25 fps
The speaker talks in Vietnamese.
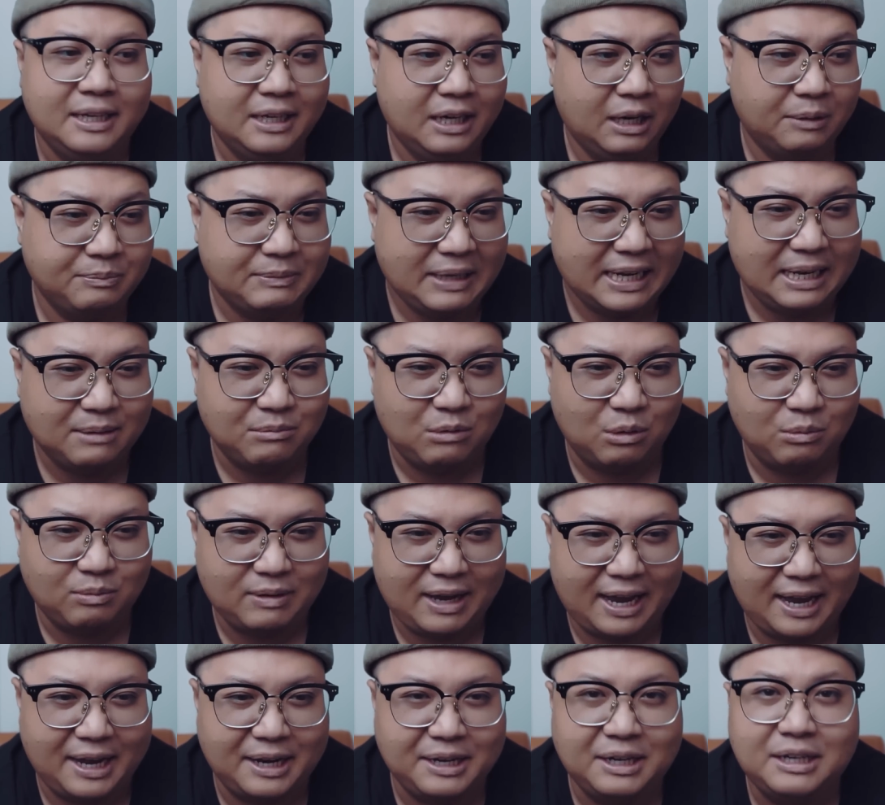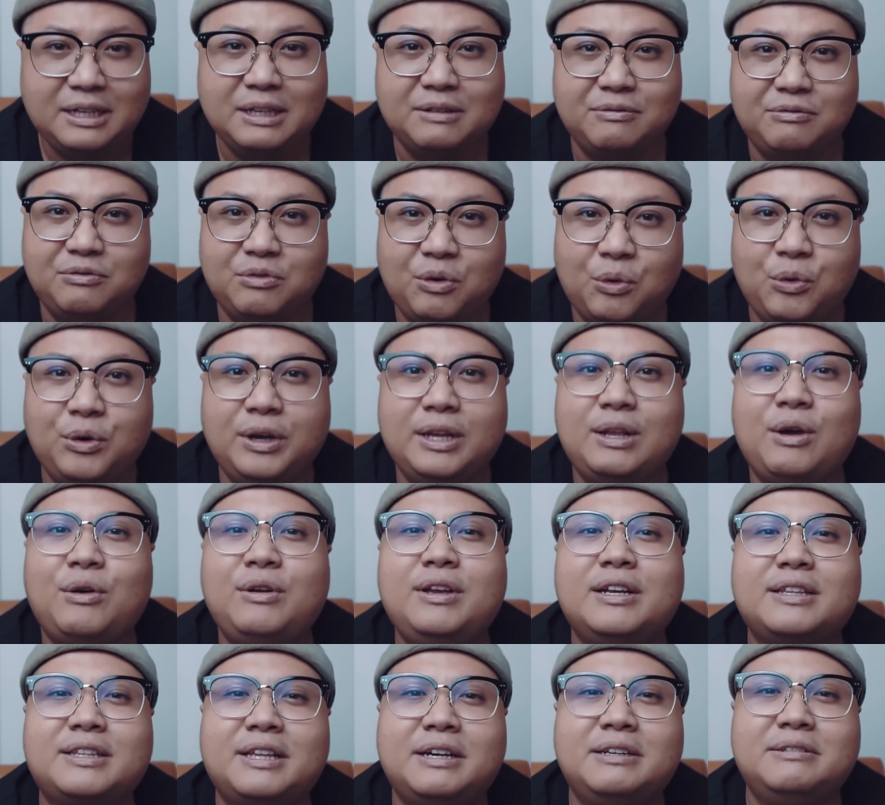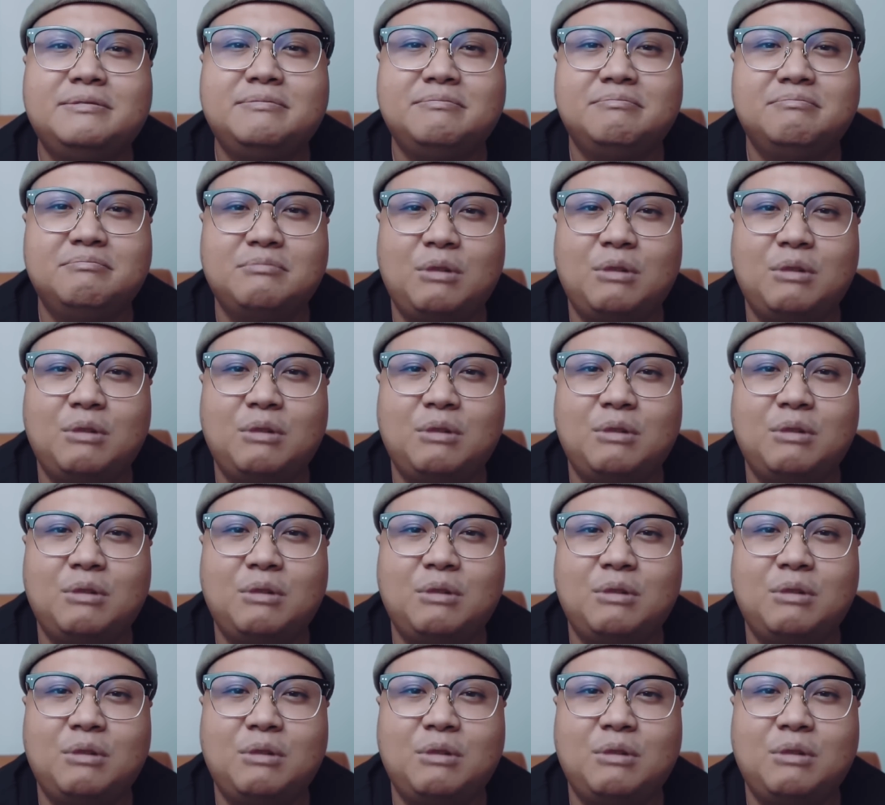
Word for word: Hôm nay là một ngày rất là vui đối với Tân,